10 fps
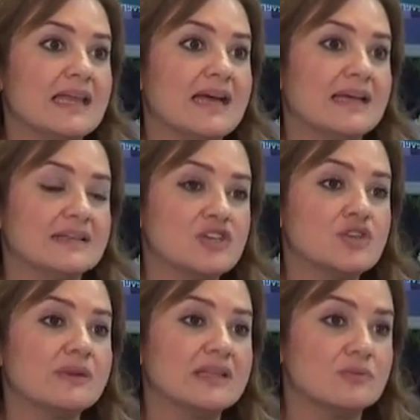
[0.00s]

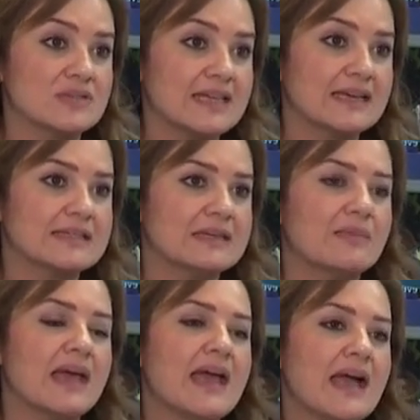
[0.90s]
لتجربة المستخدم
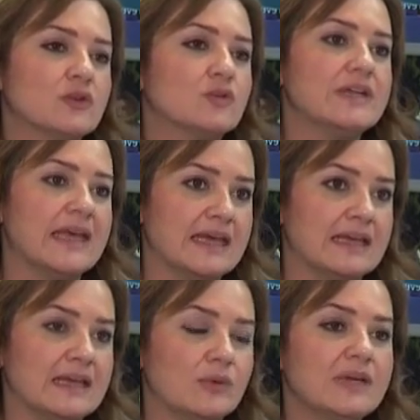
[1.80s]
حتكون
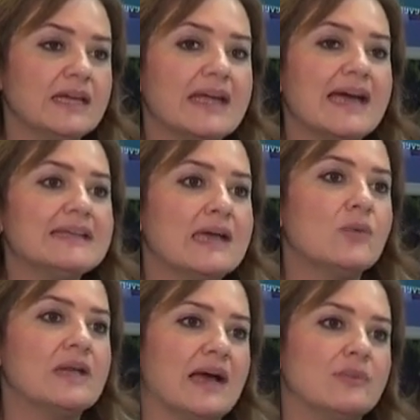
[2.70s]
هائلة ونحن هيدا
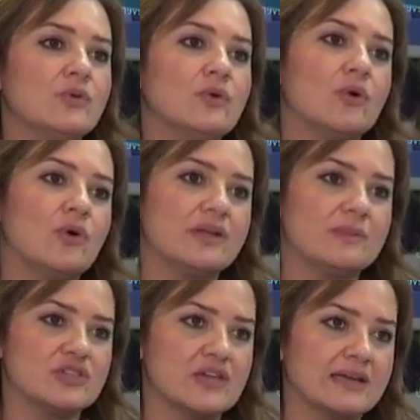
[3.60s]
هو اللي عم نقوله هون
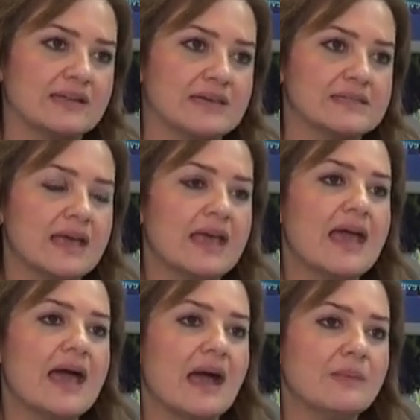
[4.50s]
بجايتكس
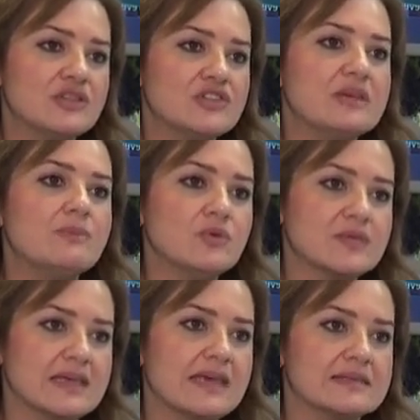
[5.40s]
عم نجيب
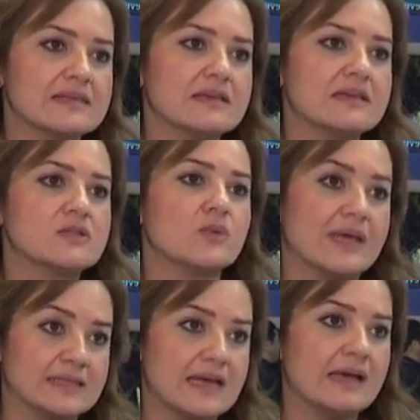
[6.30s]
يوز كيسز
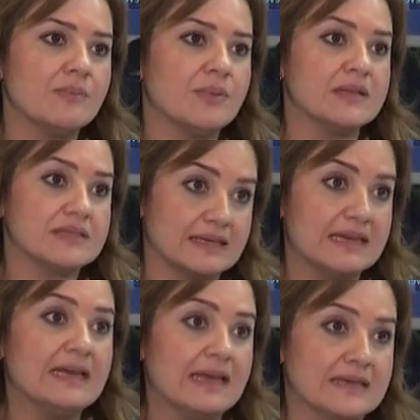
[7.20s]
واكزامبلز
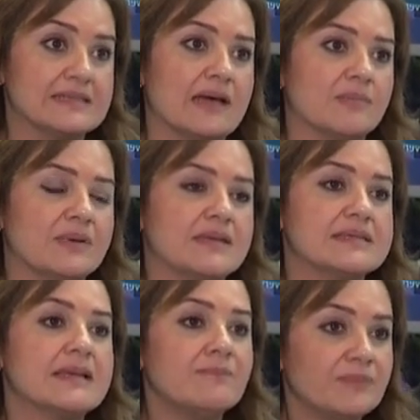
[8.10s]
ريل اكزامبلز
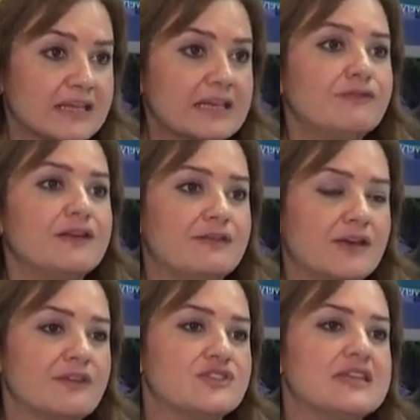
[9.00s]
كيف ال
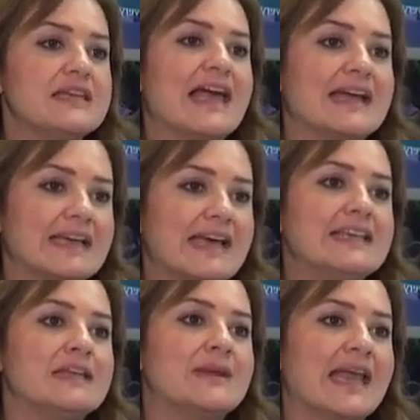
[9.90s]
5G رح
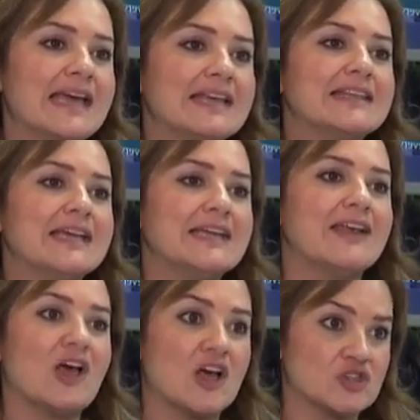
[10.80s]
تغير من حياتنا
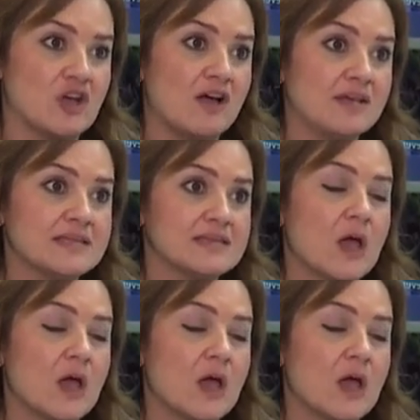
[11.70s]
نحن كأشخاص